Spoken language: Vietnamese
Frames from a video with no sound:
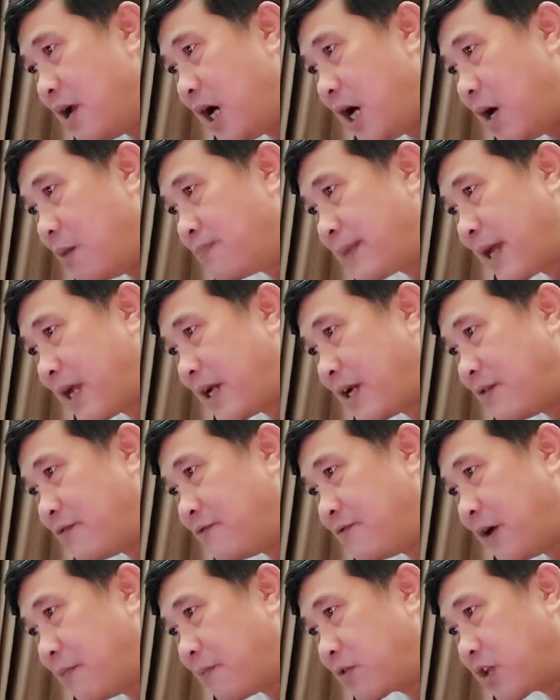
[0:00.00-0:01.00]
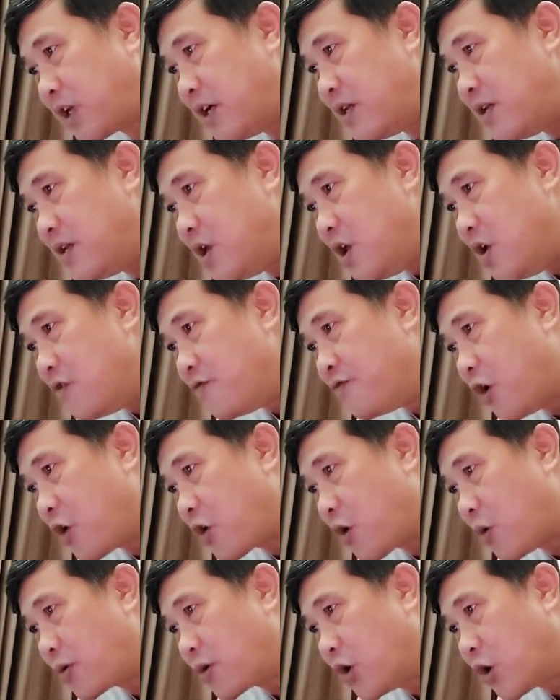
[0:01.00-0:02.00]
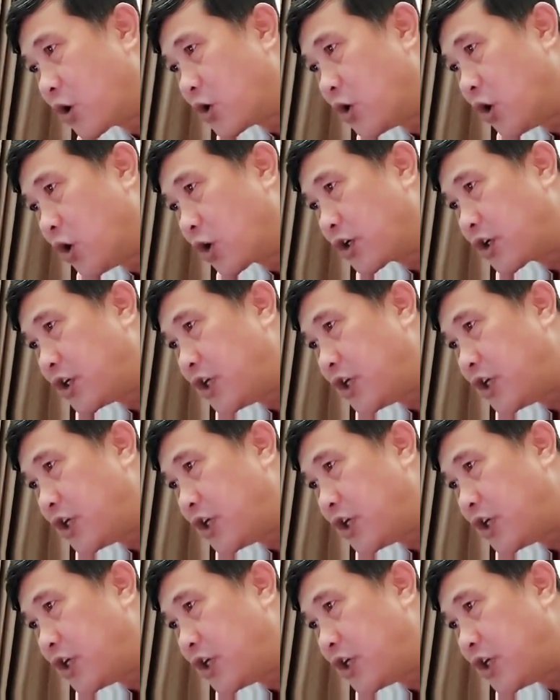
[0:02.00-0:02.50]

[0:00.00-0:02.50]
Ông Thanh vọng tới vô cùng đột ngột